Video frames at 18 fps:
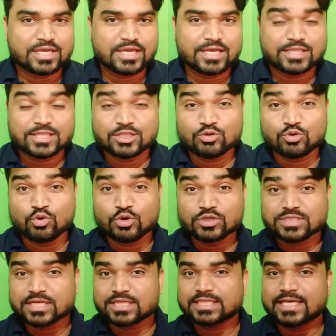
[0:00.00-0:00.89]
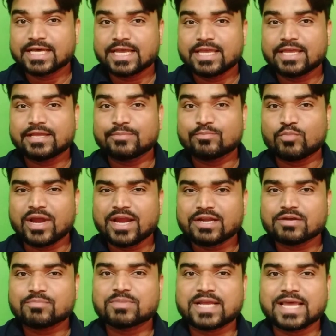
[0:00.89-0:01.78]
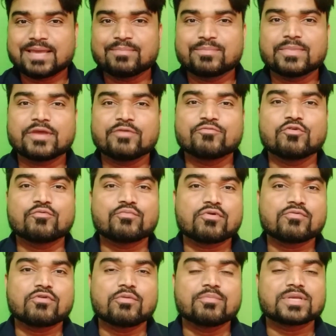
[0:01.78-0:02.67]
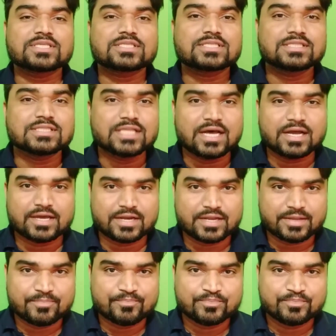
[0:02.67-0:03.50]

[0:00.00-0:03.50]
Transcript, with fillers: हैं तो हो सकता है एक पॉइंट ऑफ टाइम में वो परफॉर्मेंस ना करें